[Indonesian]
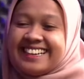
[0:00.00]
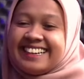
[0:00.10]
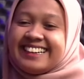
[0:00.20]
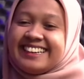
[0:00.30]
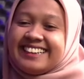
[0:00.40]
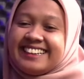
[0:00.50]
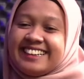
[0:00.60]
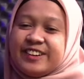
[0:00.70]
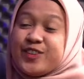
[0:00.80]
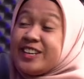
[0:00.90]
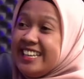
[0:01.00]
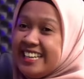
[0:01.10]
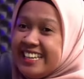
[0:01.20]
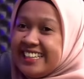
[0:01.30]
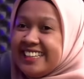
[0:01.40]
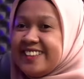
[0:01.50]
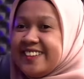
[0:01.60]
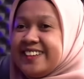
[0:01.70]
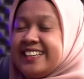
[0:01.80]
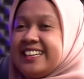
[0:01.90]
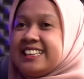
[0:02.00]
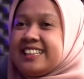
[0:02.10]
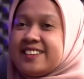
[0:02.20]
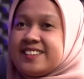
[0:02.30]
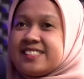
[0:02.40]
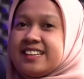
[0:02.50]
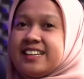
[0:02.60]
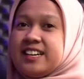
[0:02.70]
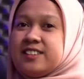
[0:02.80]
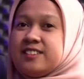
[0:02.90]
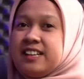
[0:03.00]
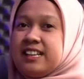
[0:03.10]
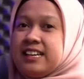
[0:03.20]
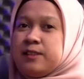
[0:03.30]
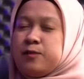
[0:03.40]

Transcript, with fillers: uh, puding gitu terus Ria jualan